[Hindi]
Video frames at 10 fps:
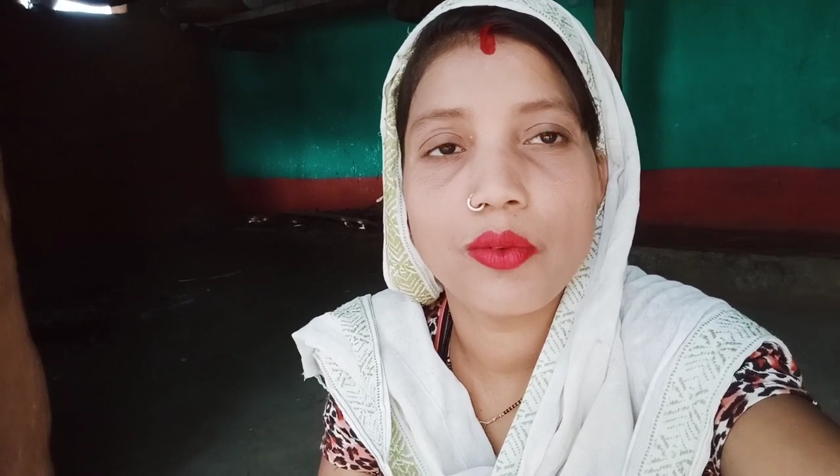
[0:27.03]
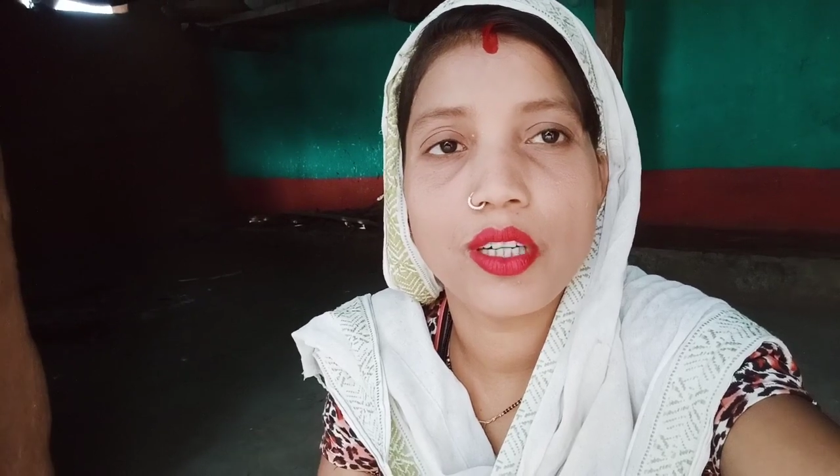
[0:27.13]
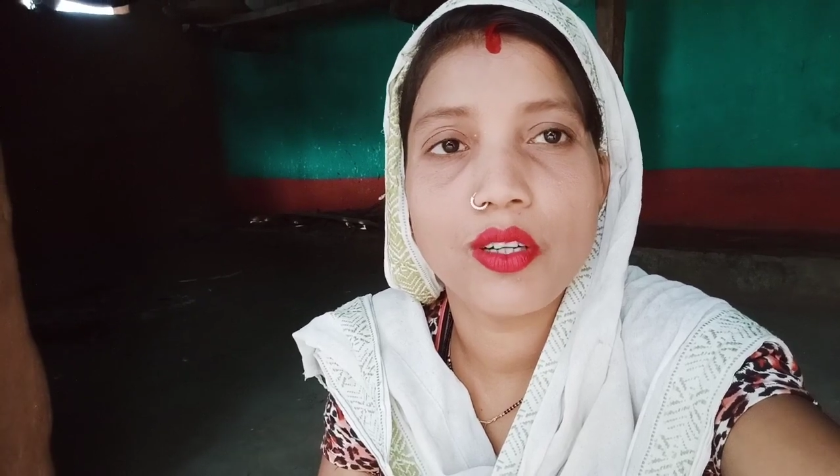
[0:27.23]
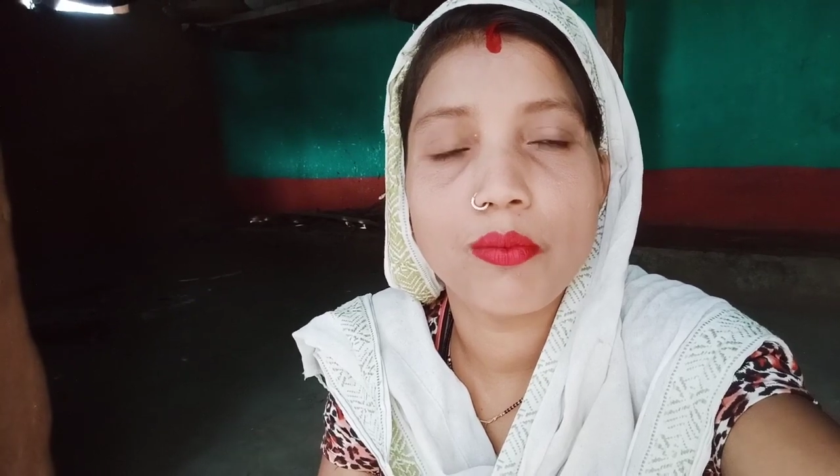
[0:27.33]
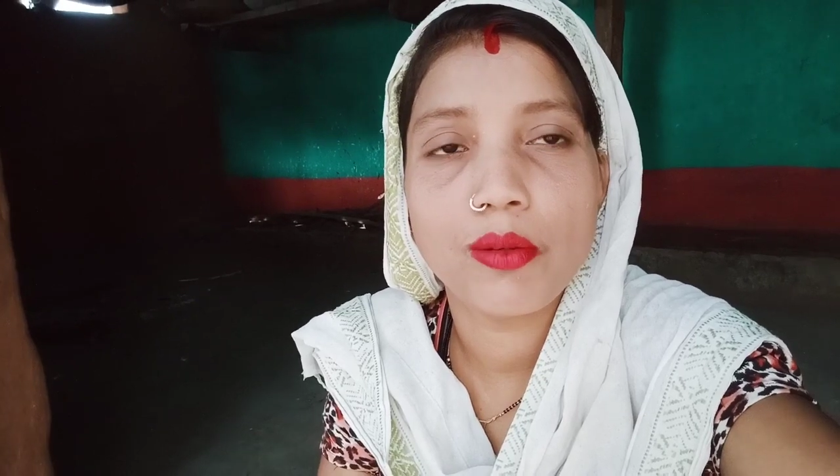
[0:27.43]

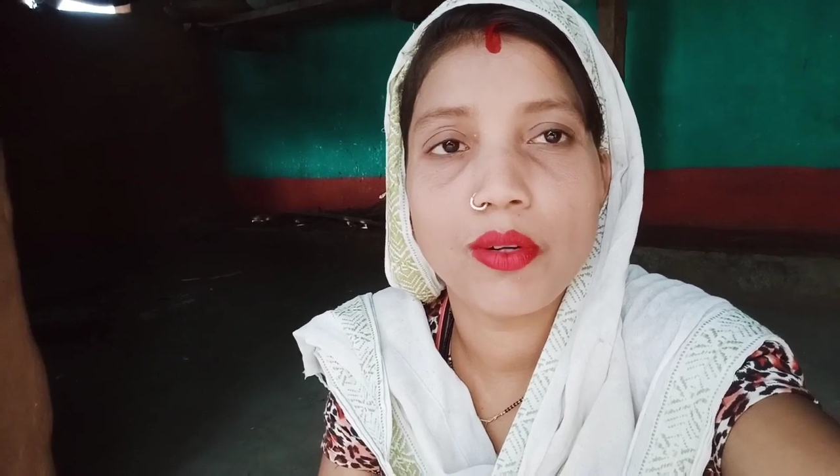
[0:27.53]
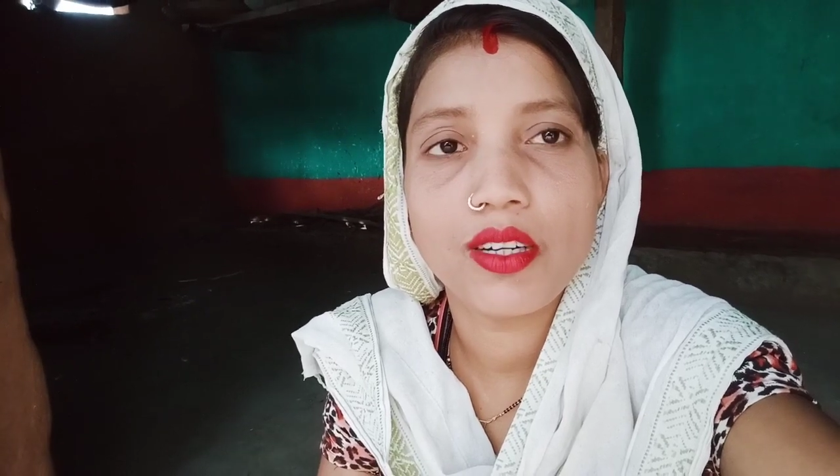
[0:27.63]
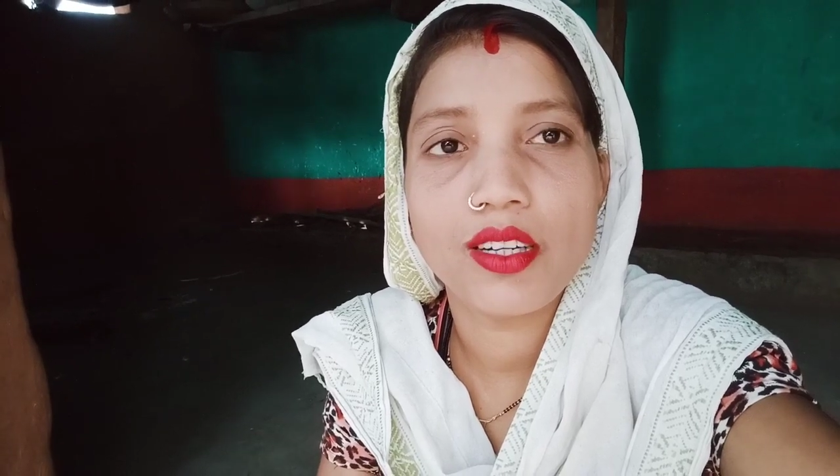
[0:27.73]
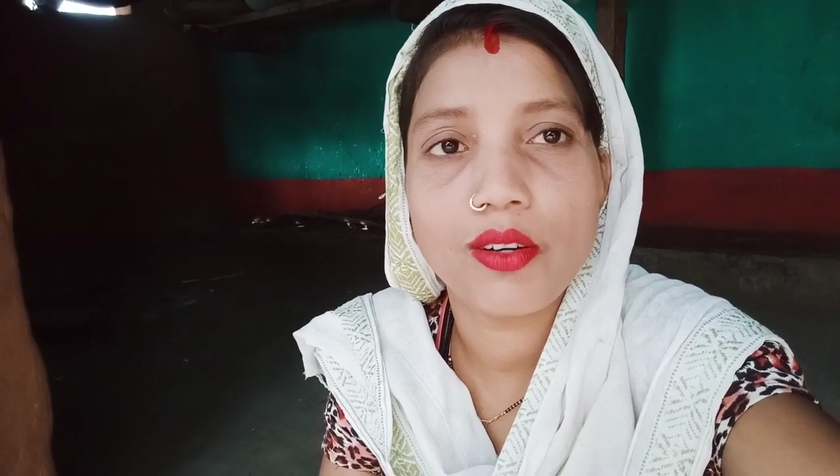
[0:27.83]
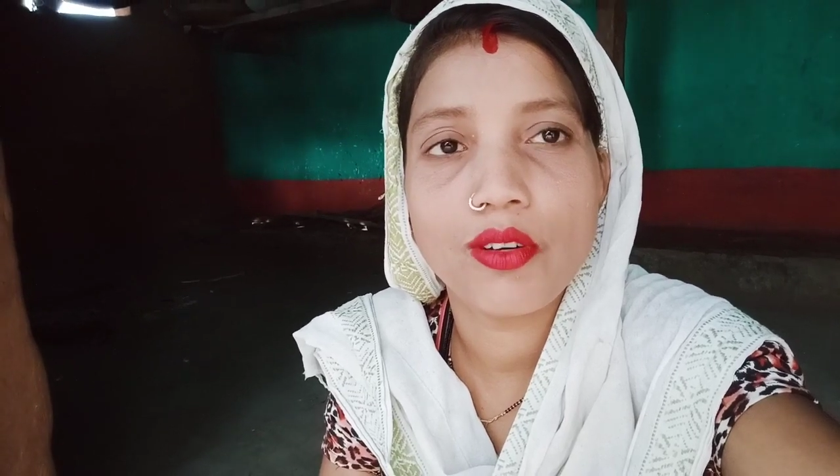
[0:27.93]
वीडियो में
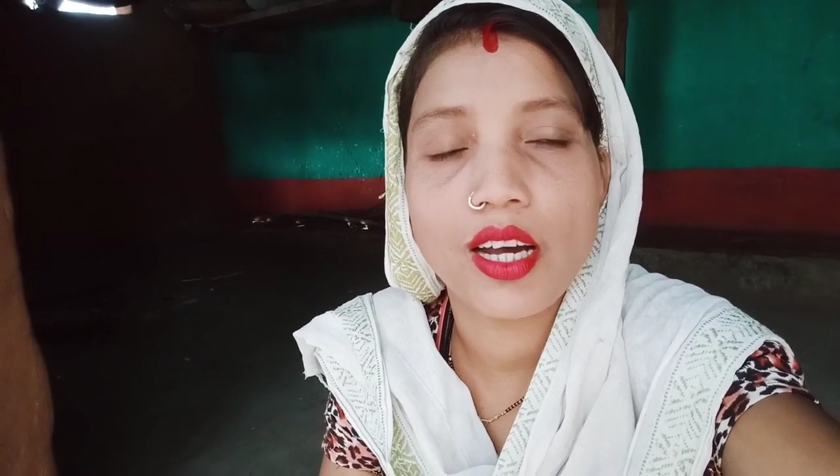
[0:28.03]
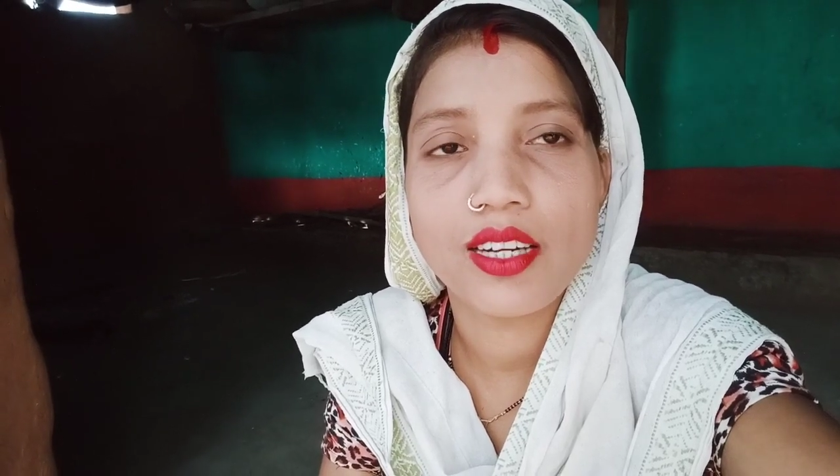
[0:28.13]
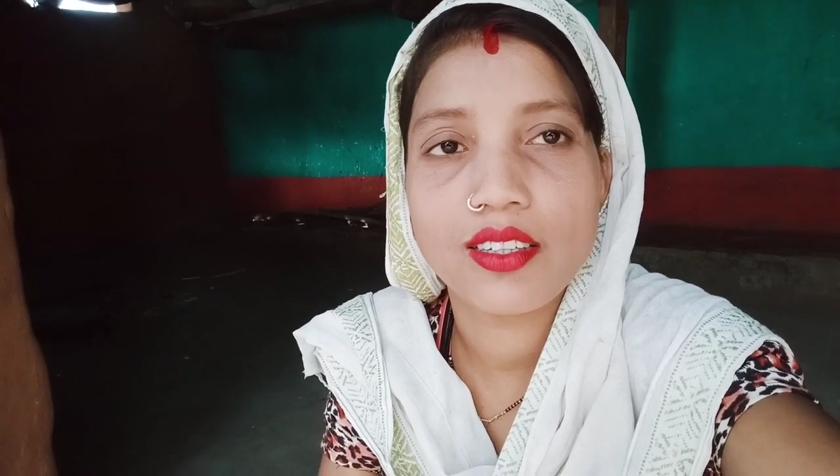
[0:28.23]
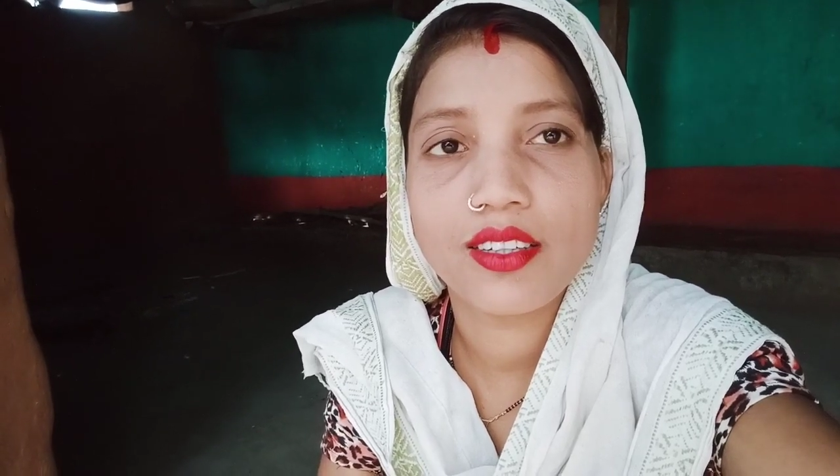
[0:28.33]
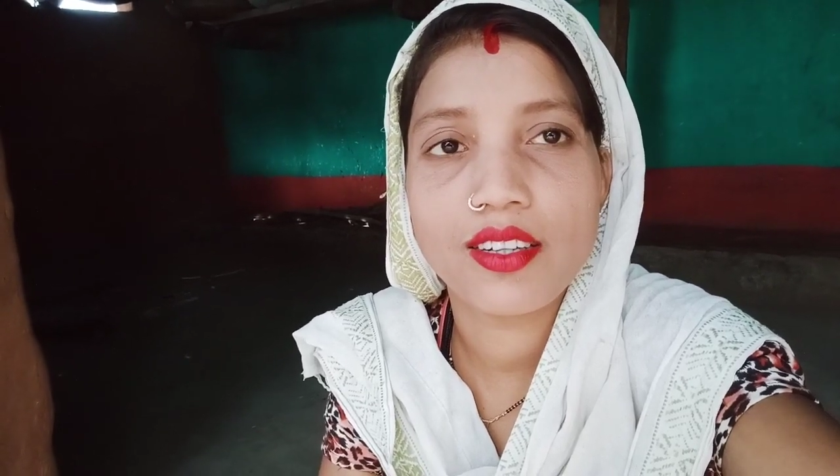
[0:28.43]
बने रहो
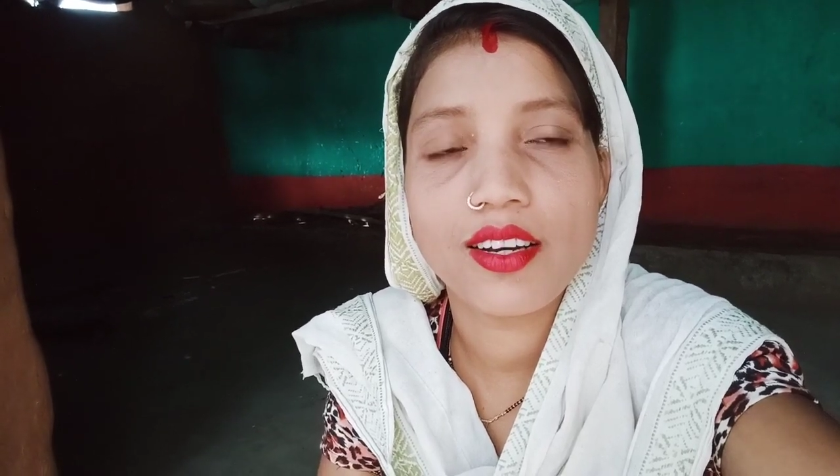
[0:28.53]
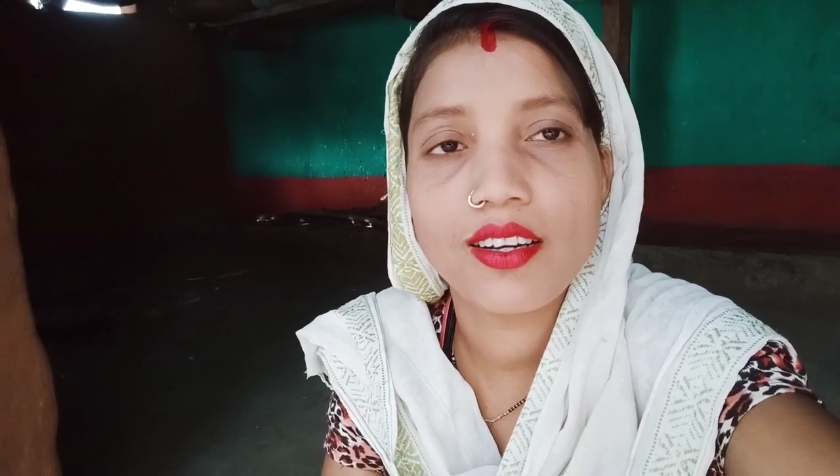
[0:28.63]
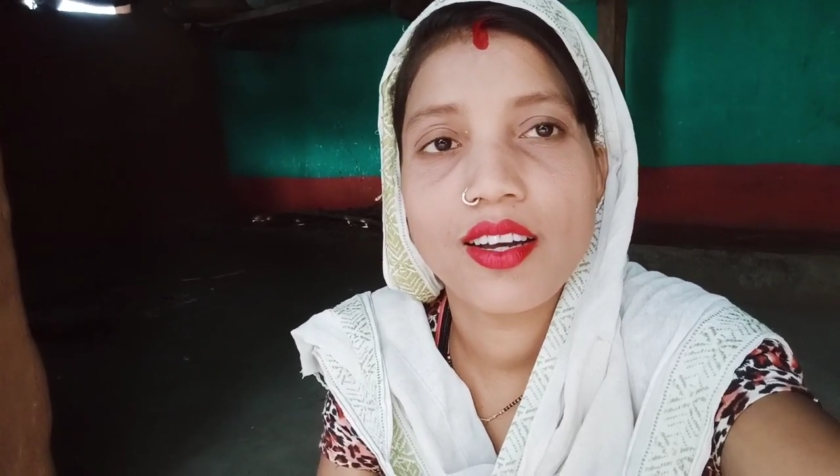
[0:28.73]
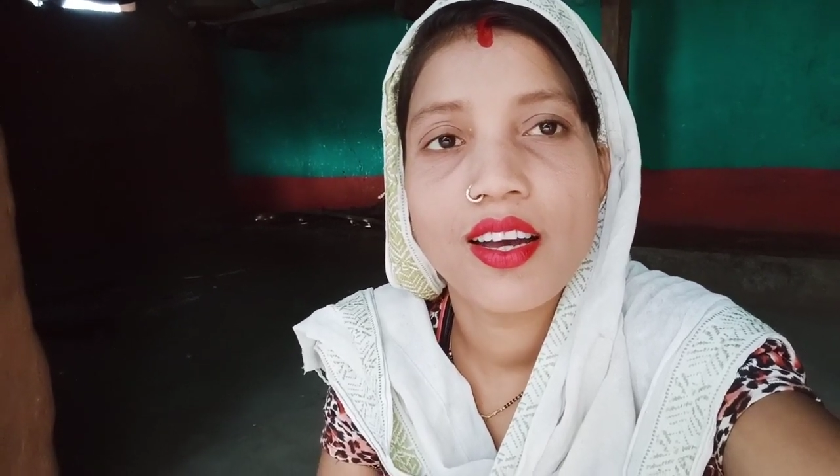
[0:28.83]
लास्ट तक